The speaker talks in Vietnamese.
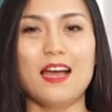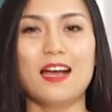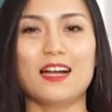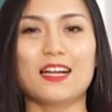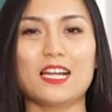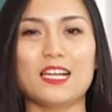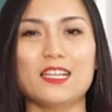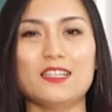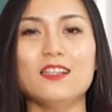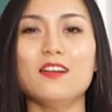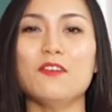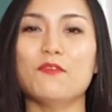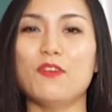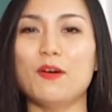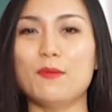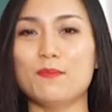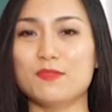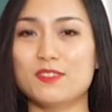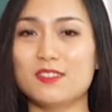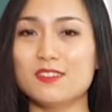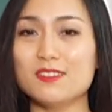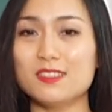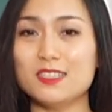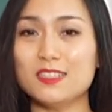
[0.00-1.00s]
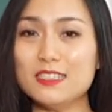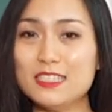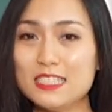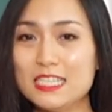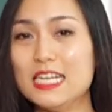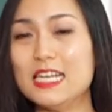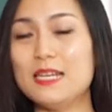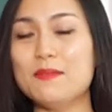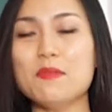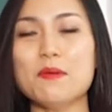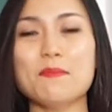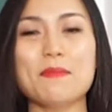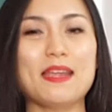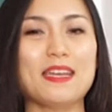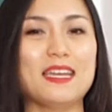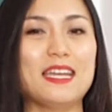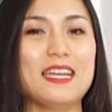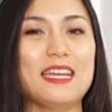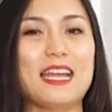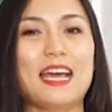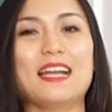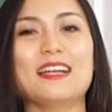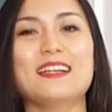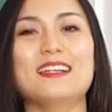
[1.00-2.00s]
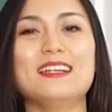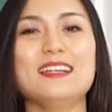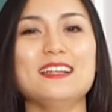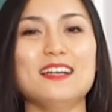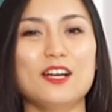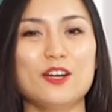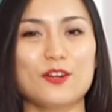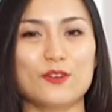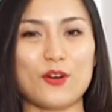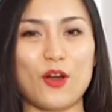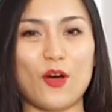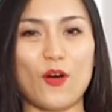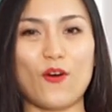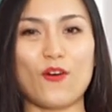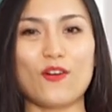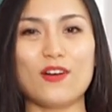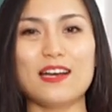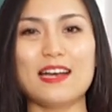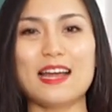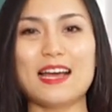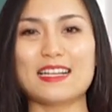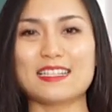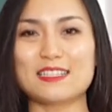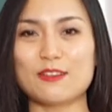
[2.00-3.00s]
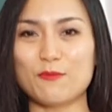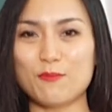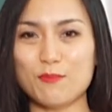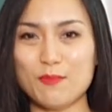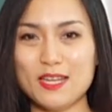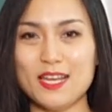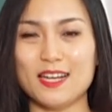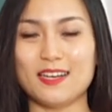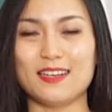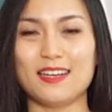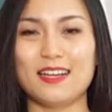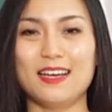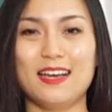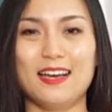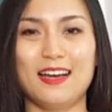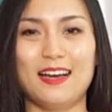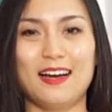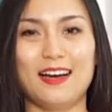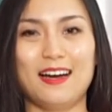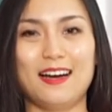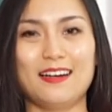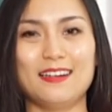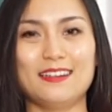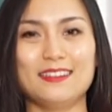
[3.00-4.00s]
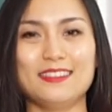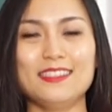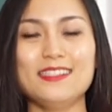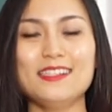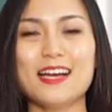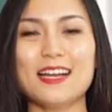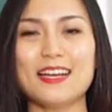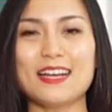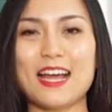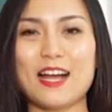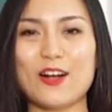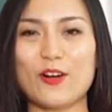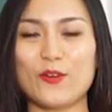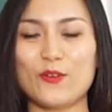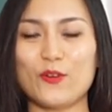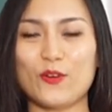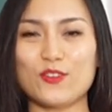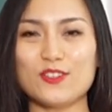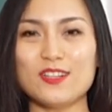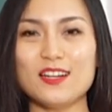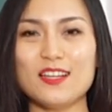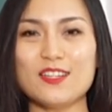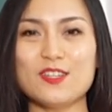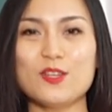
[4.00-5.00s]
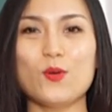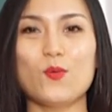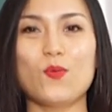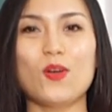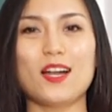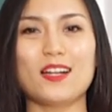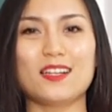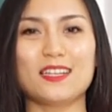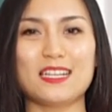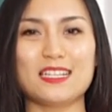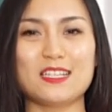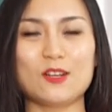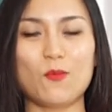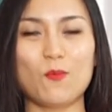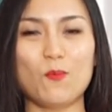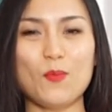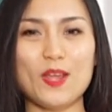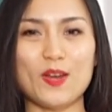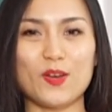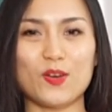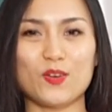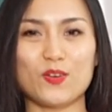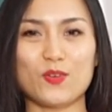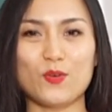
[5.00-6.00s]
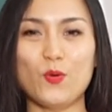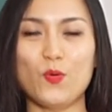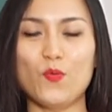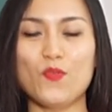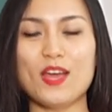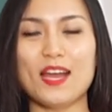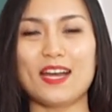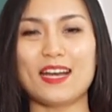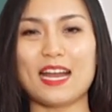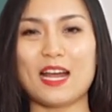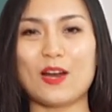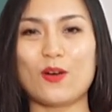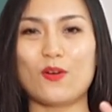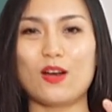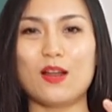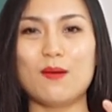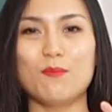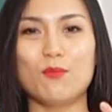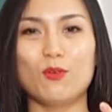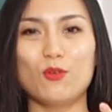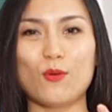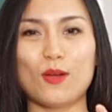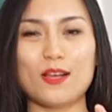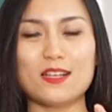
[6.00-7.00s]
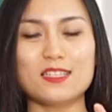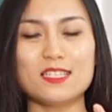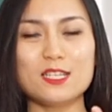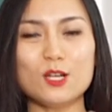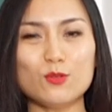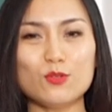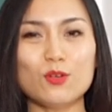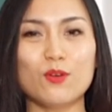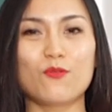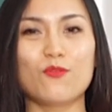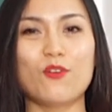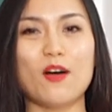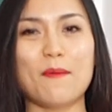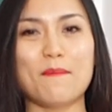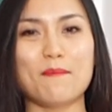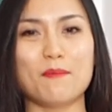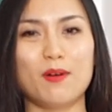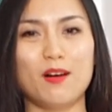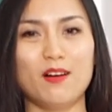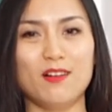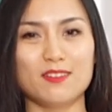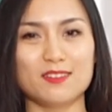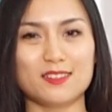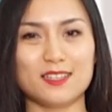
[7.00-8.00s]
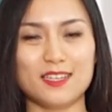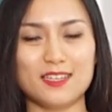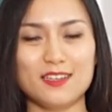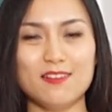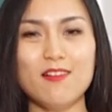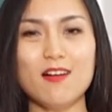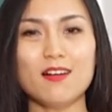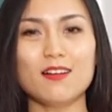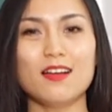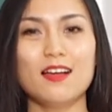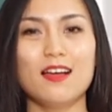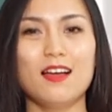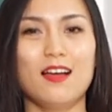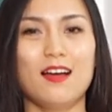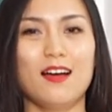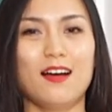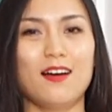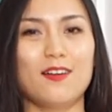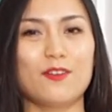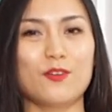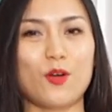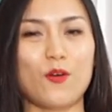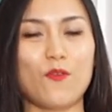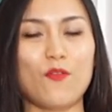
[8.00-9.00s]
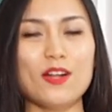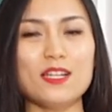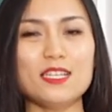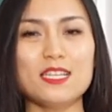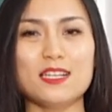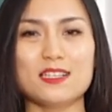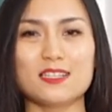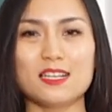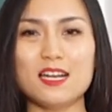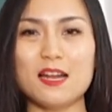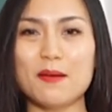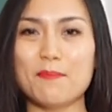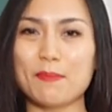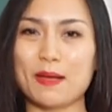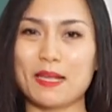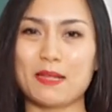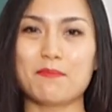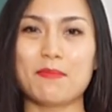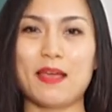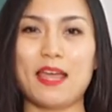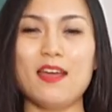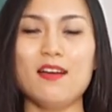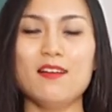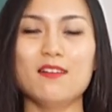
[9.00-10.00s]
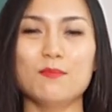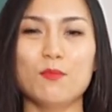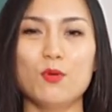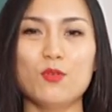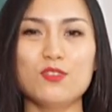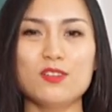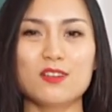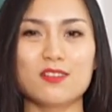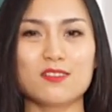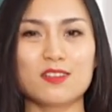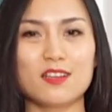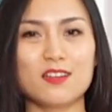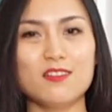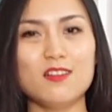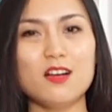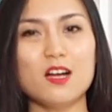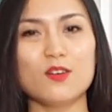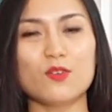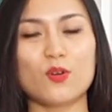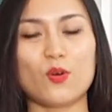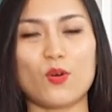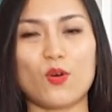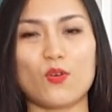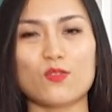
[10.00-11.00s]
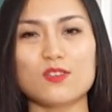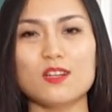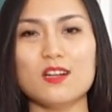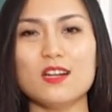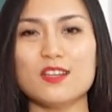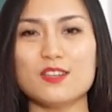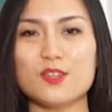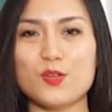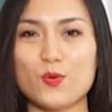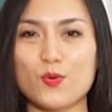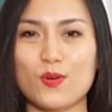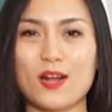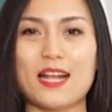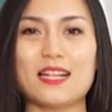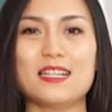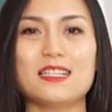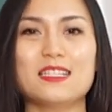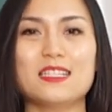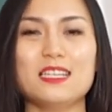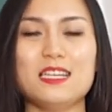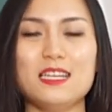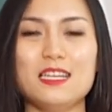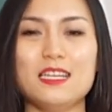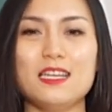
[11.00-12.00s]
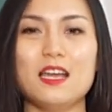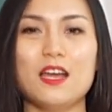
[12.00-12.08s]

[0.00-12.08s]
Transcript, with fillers: cái thực phẩm xứ thứ 9 mà mẹ nên ăn á đó là rong biển à, như Anna có nói rất là nhiều lần thì rong biển đối với Anna nó là một loại siêu thực phẩm ở dưới nước à, nó phát triển rất là mạnh mẽ ở môi trường dưới nước nó có rất là nhiều canxi